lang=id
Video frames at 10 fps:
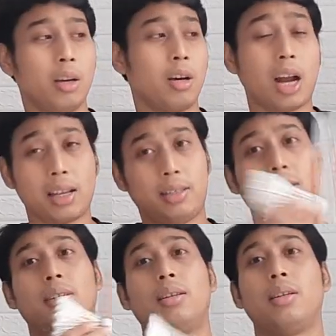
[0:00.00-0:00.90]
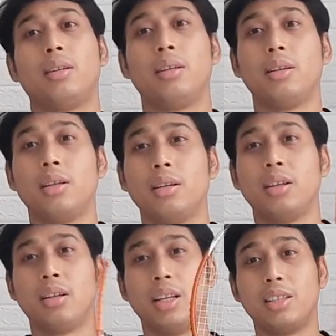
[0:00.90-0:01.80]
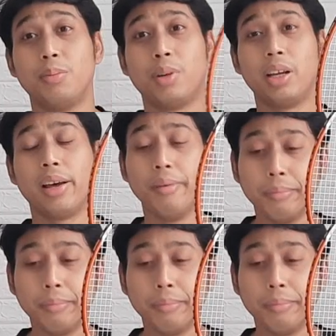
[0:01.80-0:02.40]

keras. That simple ya.